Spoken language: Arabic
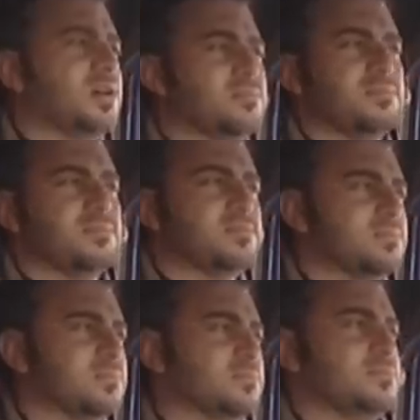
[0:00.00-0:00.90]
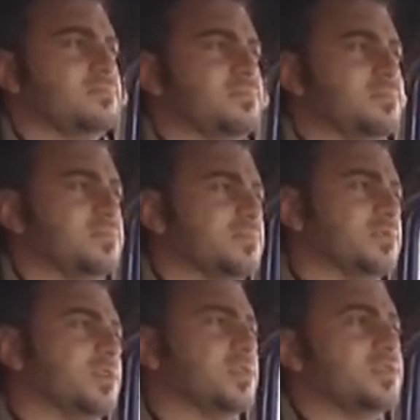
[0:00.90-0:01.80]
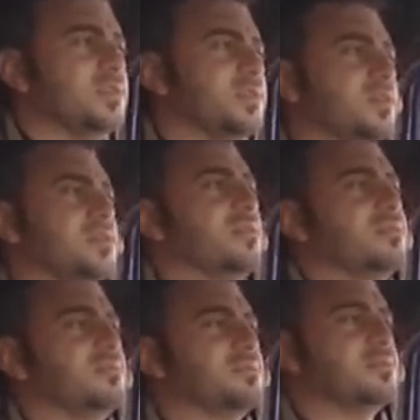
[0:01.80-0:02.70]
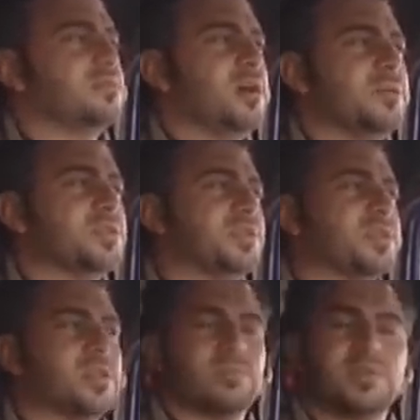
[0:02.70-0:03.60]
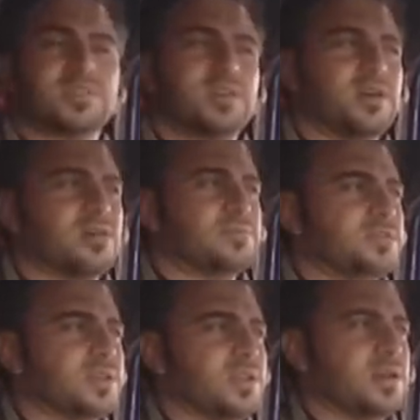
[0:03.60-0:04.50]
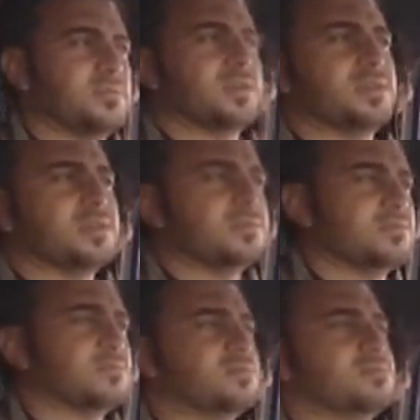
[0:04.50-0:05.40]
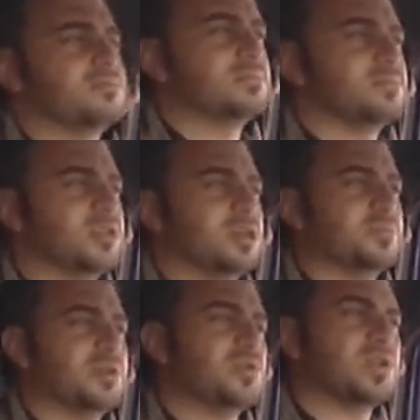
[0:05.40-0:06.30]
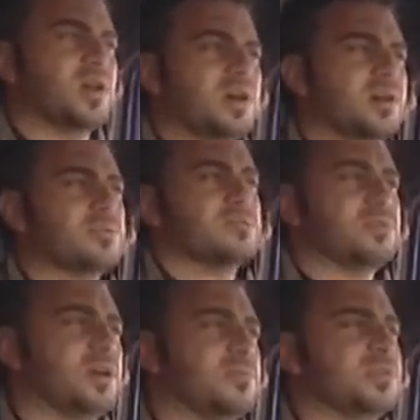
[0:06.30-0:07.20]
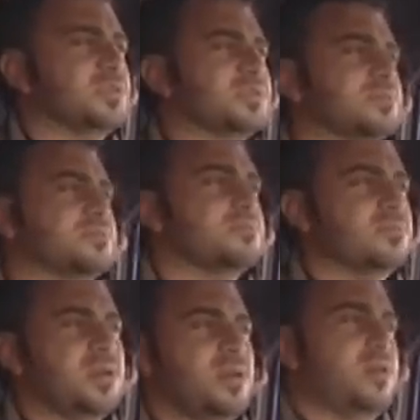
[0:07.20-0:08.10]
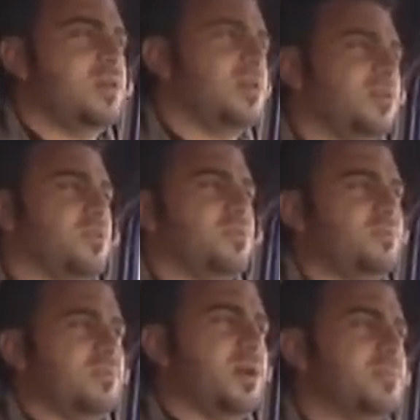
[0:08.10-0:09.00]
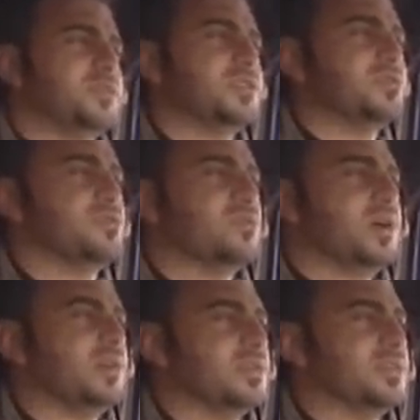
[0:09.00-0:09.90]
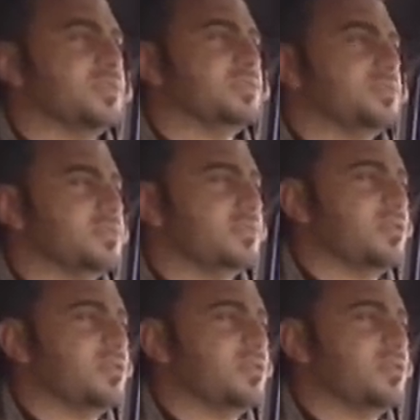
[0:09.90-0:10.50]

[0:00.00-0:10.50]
عام يعني صعبة كثير المصلحة بشكل عام يعني إنه تعبة وإرهاق وتعب للجسم وأهم شيء إنه الواحد يعني